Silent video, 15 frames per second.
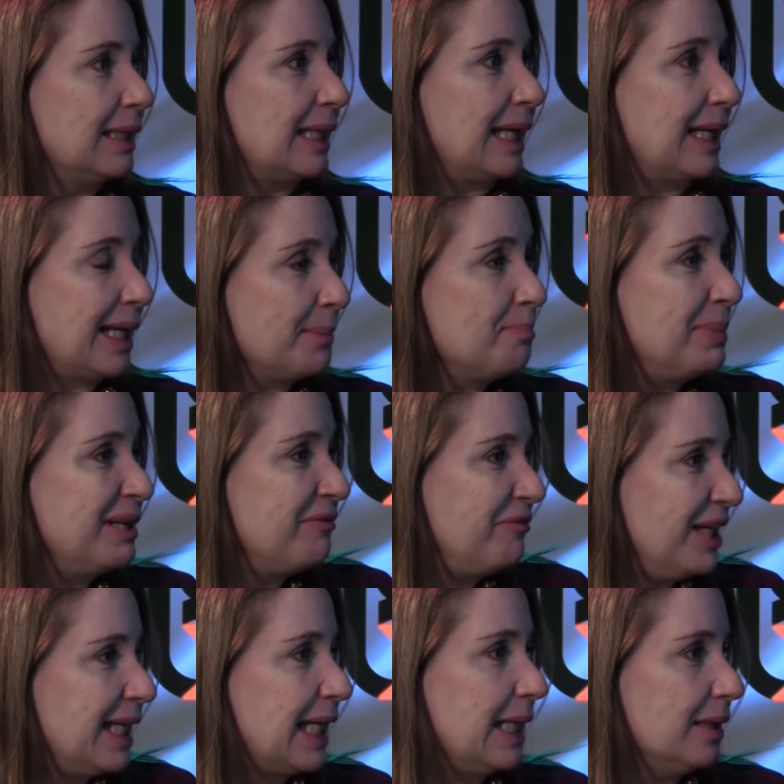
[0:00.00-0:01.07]
que
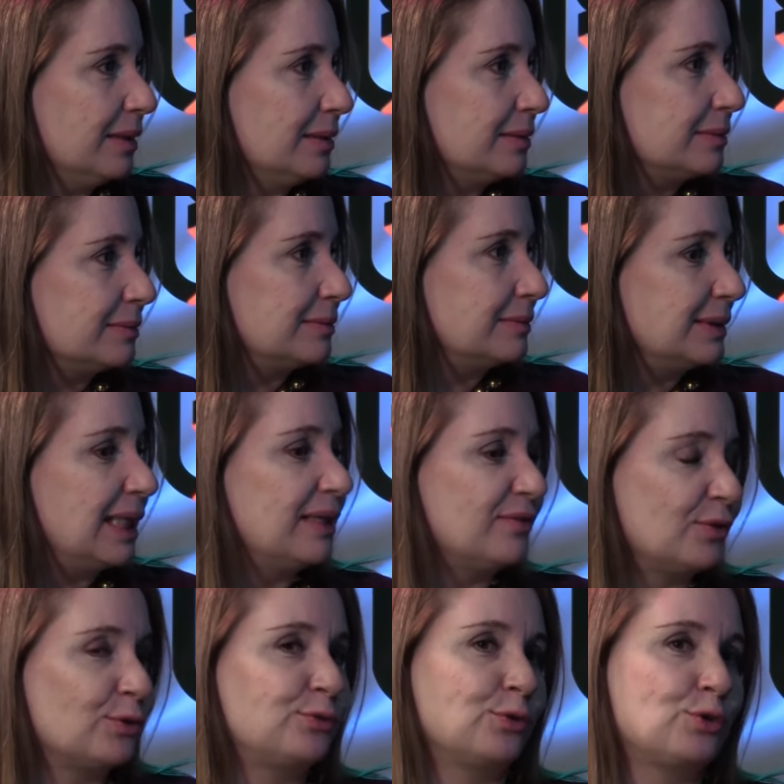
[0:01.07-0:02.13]
ejemplifican
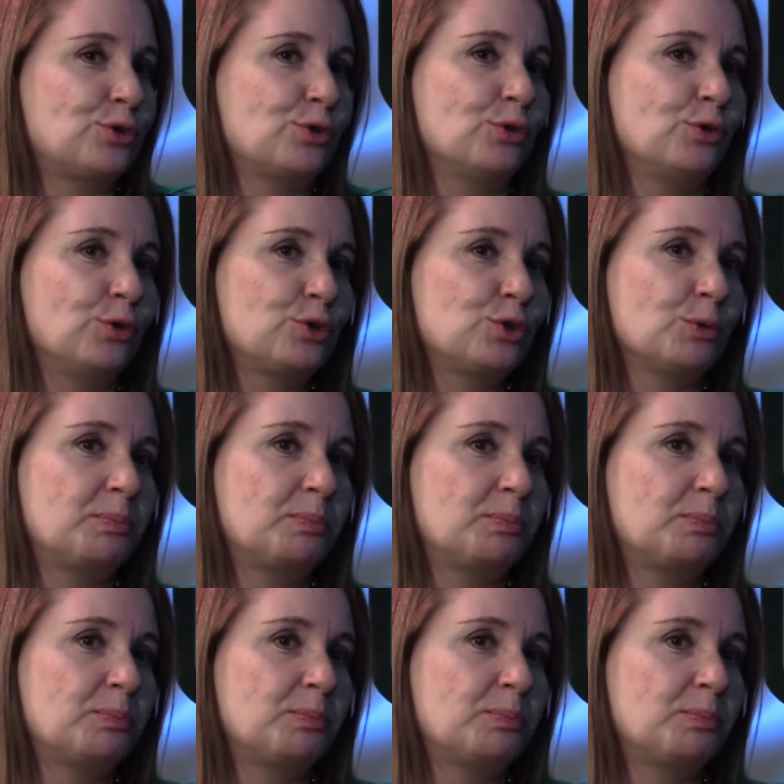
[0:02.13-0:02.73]
estos ocho,